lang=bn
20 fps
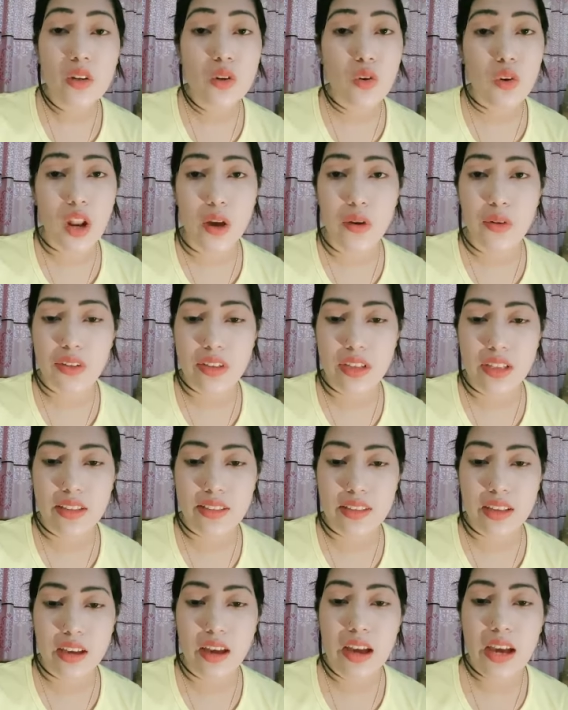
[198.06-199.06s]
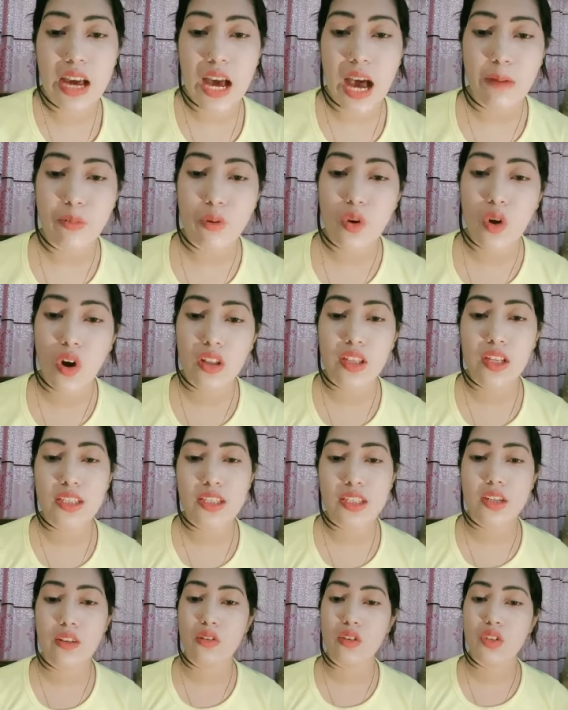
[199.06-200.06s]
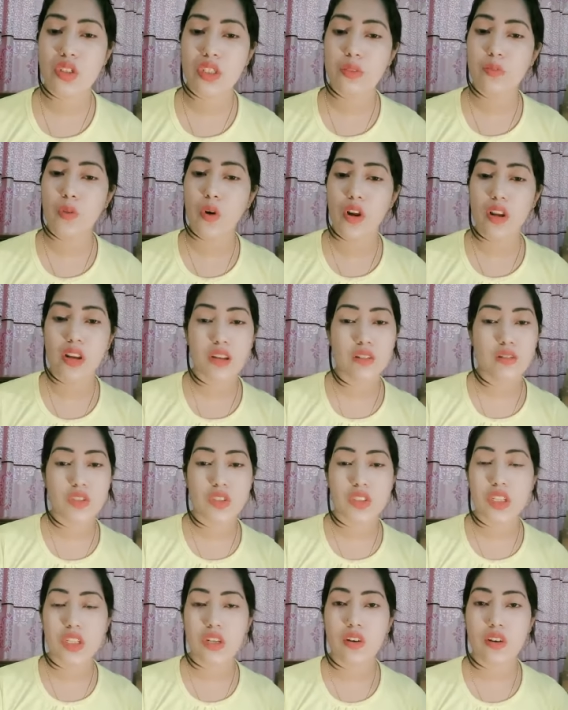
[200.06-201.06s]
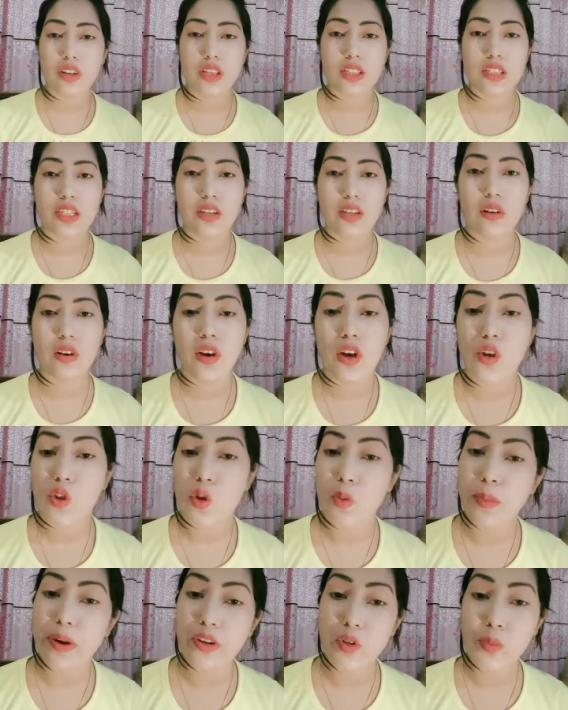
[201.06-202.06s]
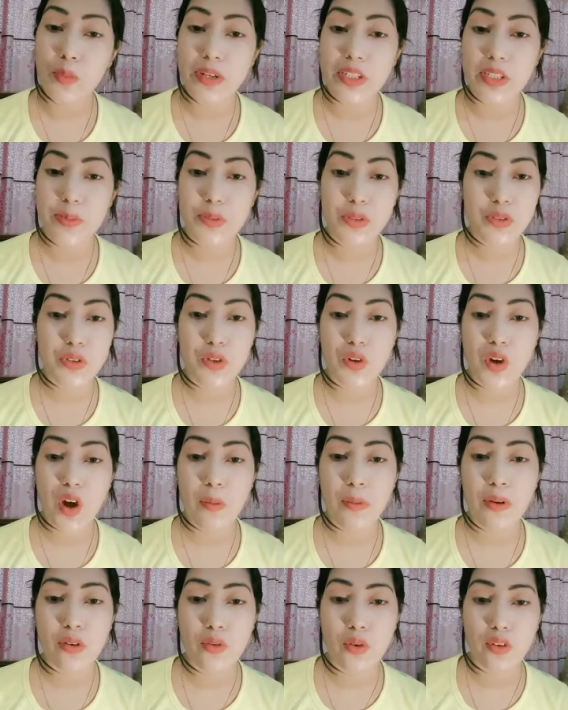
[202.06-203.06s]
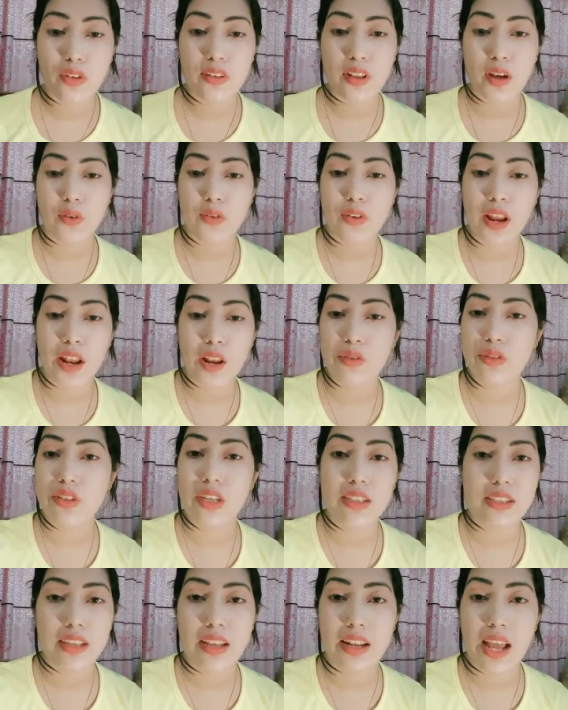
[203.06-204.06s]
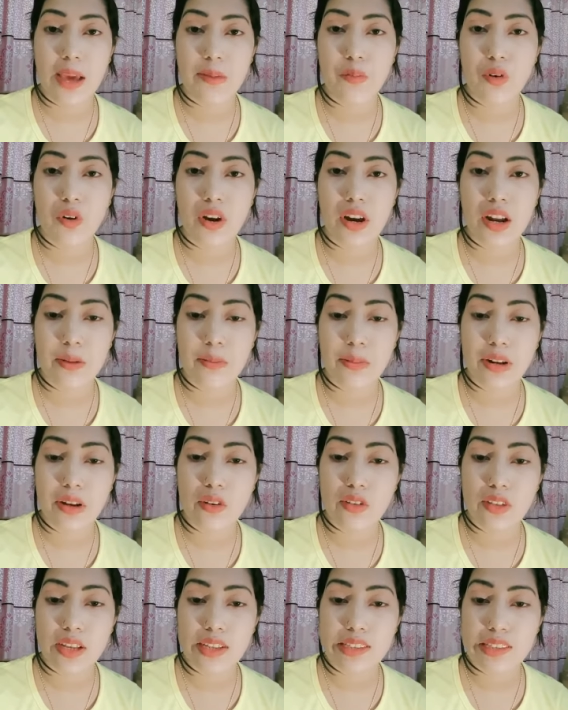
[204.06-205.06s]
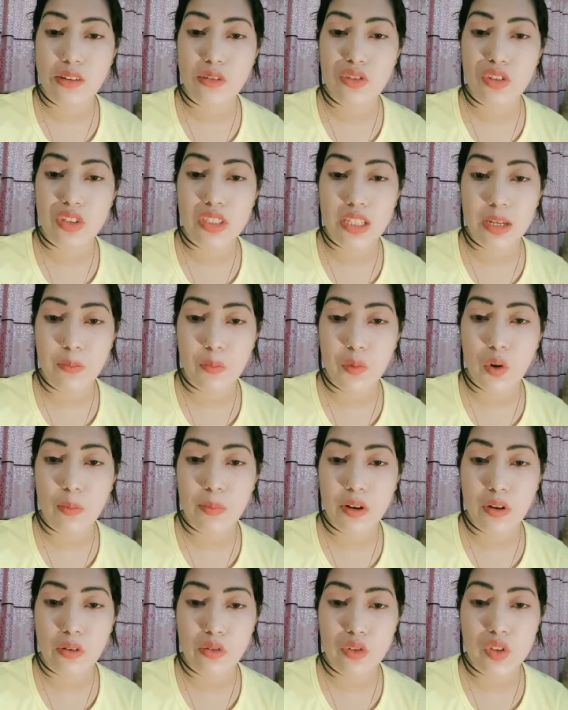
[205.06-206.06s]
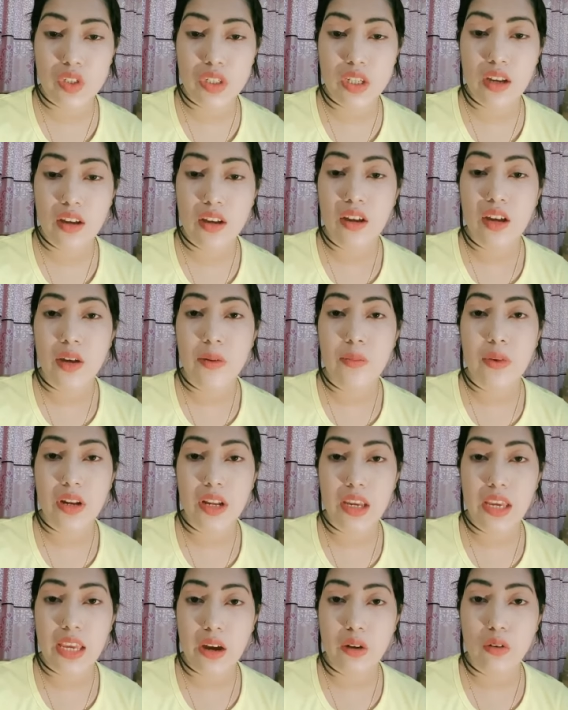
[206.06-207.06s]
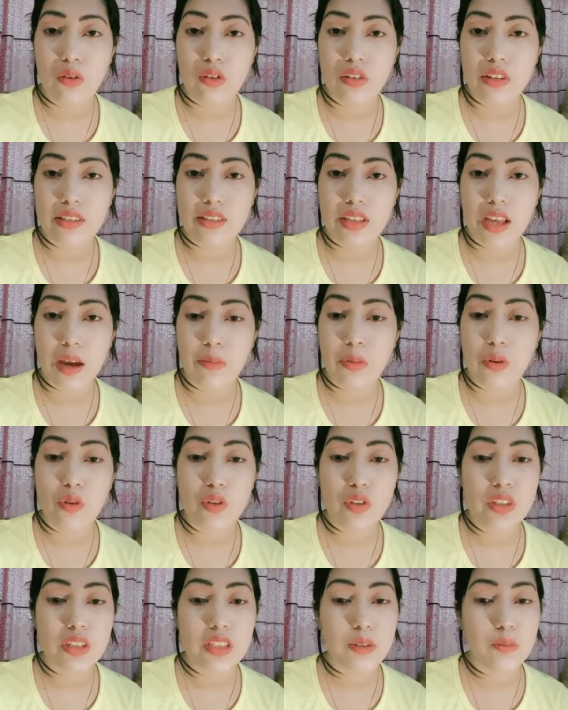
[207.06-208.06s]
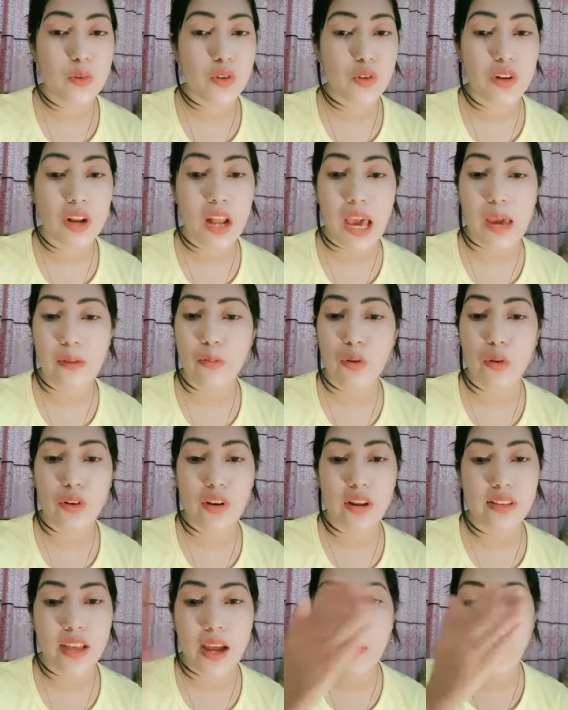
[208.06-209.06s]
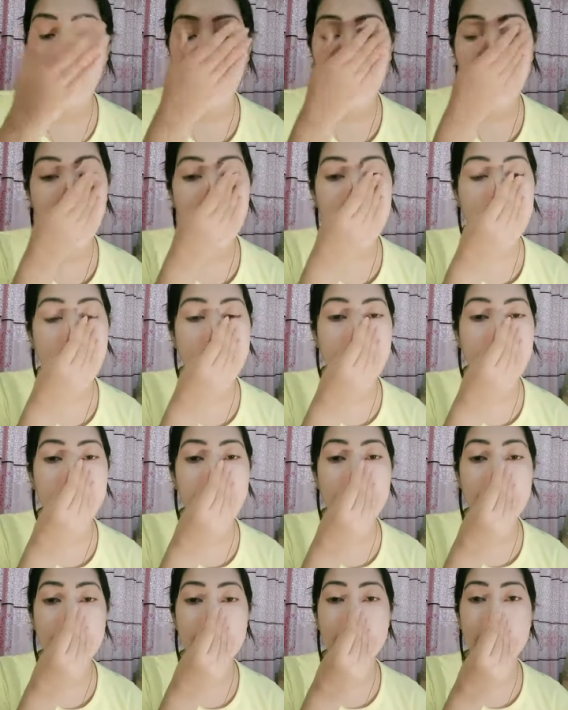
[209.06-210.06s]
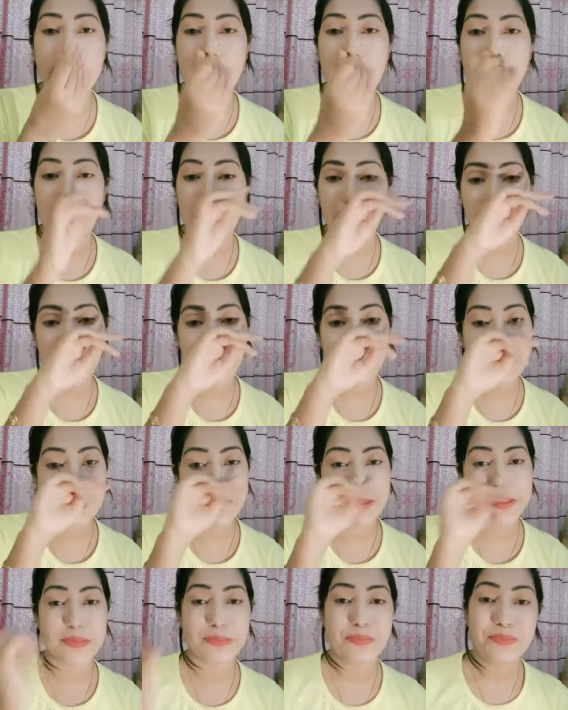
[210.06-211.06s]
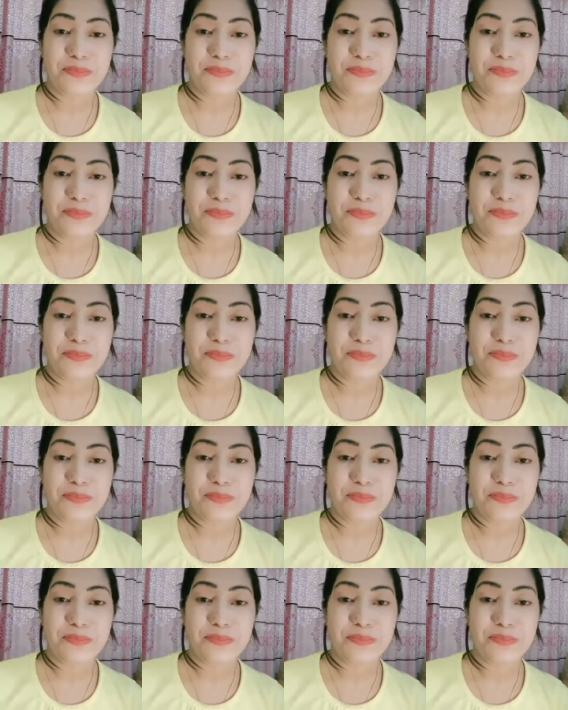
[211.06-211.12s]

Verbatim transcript: গোলা হয়ে যেতেছে আপু কথা ছিল জি বলেন হচ্ছে কি কথা ছিল তোমরা একটু বেশি বেশি করে কমেন্ট করতে থাকো নাহলে হচ্ছে আজকে লাইভ করা লাগবে না কজ আজকে হচ্ছে যেই পরিমাণে হচ্ছে মানে ইয়া করতেছে আমি হচ্ছে ঠিক মতো লাইভও হই না তারপরে হচ্ছে আমার পিছু ছাড়েন আমার হচ্ছে